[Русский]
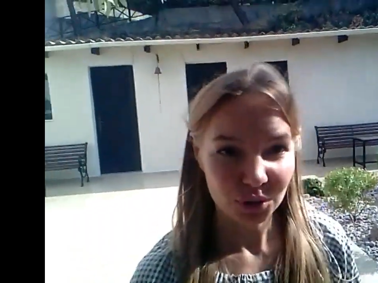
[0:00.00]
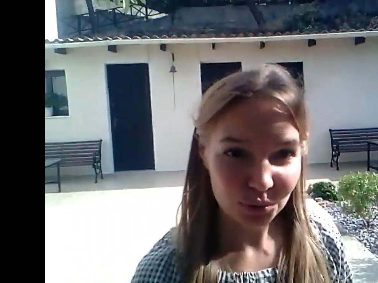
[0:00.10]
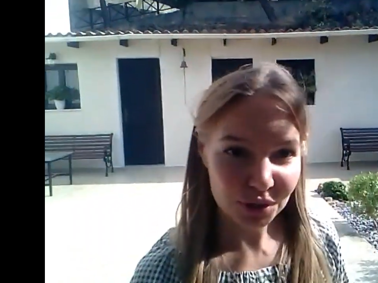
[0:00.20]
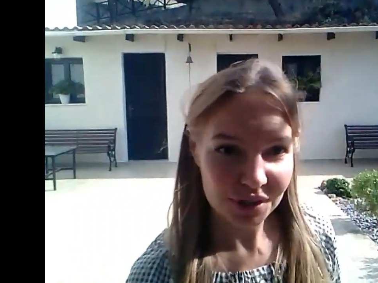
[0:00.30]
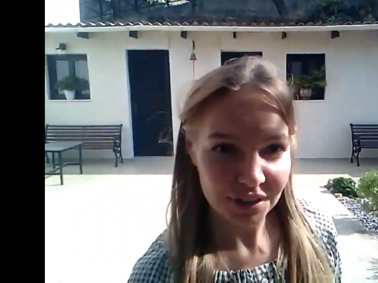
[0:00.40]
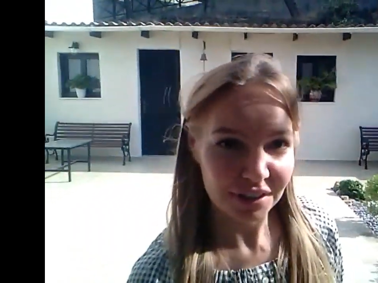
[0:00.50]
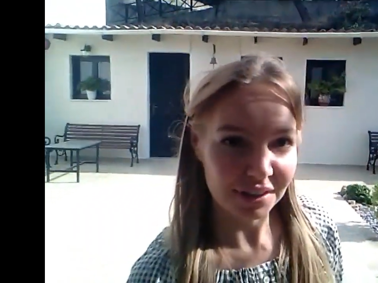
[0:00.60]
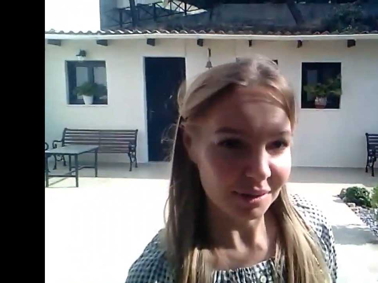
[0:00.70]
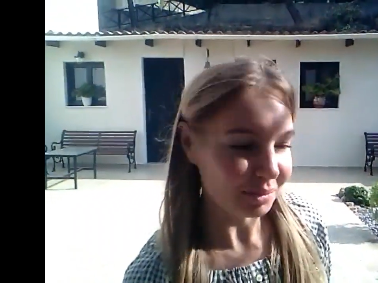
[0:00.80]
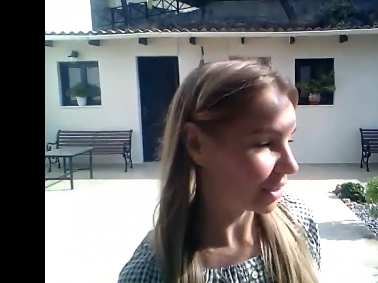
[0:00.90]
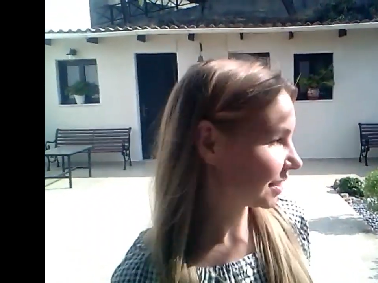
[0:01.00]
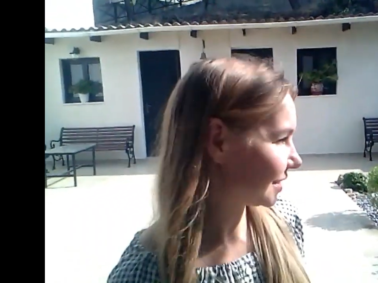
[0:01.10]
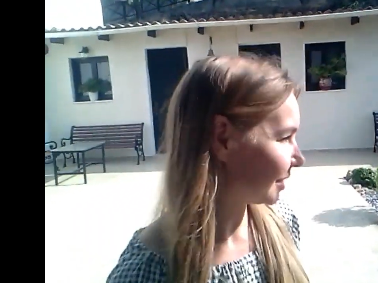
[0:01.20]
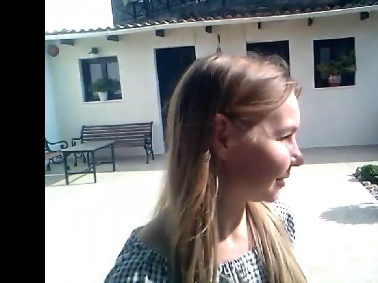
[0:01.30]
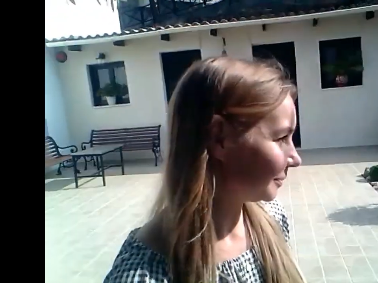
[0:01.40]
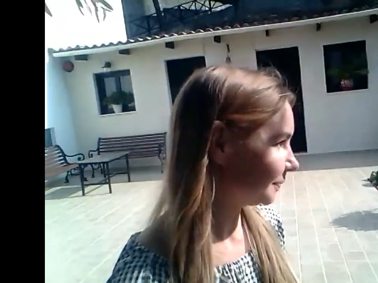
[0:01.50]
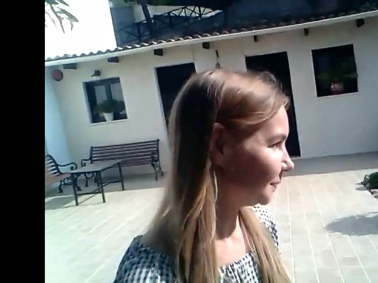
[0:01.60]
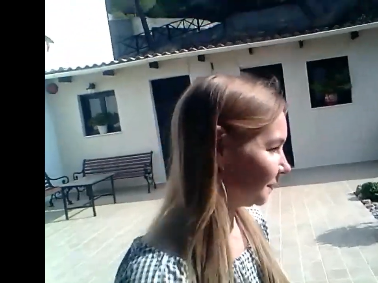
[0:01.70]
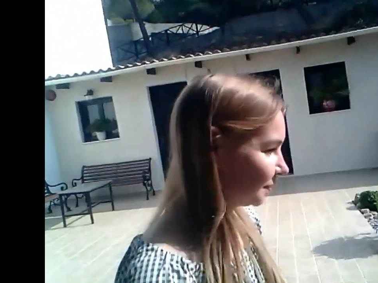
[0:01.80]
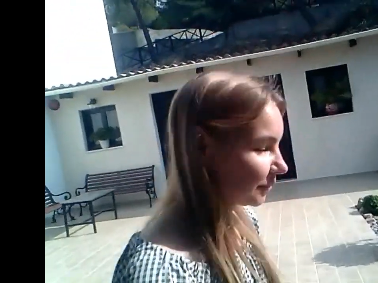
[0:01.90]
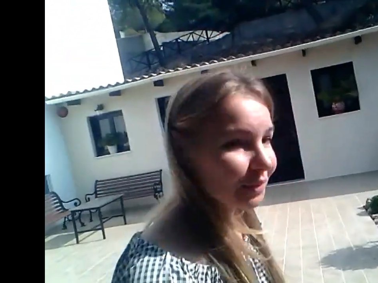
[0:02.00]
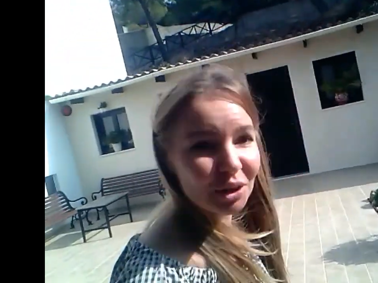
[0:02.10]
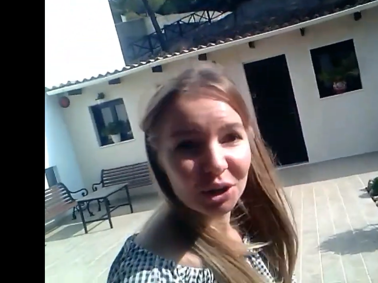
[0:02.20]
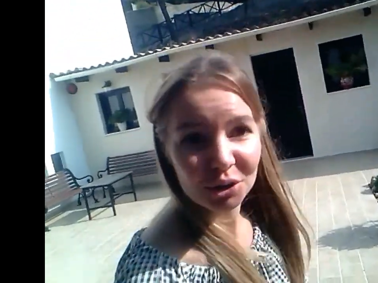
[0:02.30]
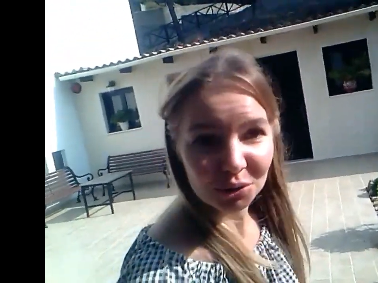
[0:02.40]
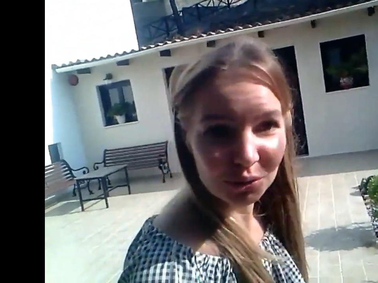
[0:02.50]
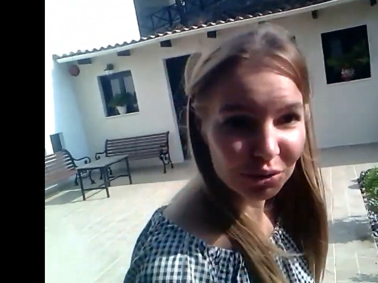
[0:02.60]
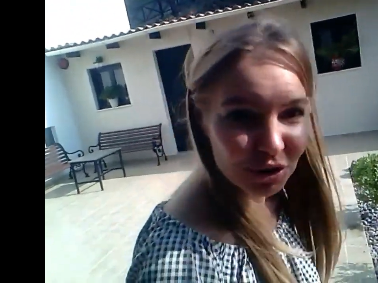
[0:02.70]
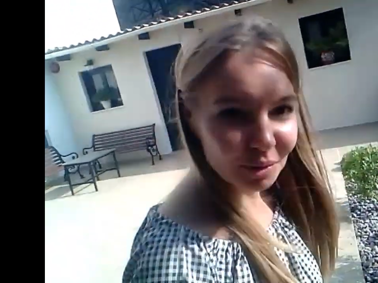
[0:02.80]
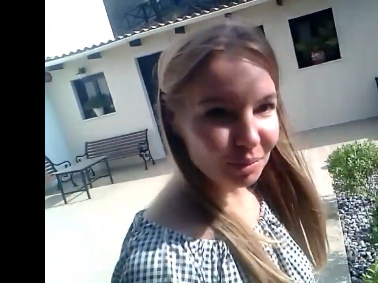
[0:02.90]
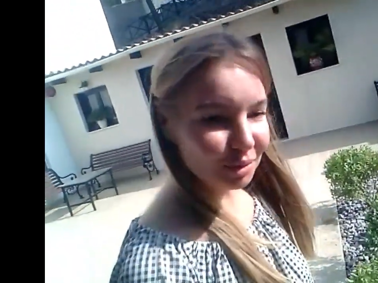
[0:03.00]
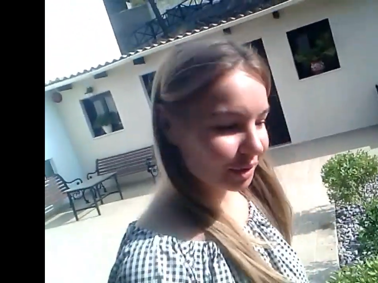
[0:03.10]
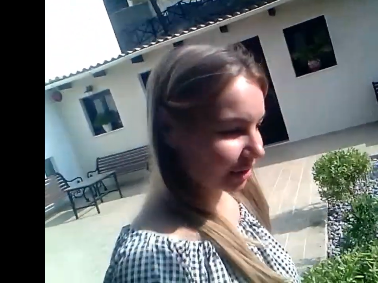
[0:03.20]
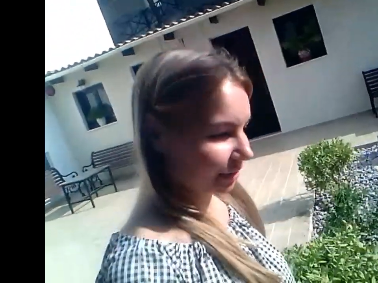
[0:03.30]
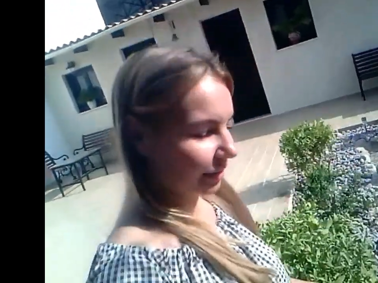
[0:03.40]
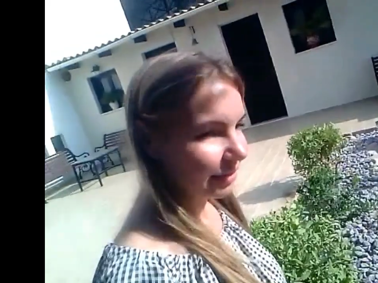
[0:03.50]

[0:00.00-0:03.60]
кустики там, где нужно было.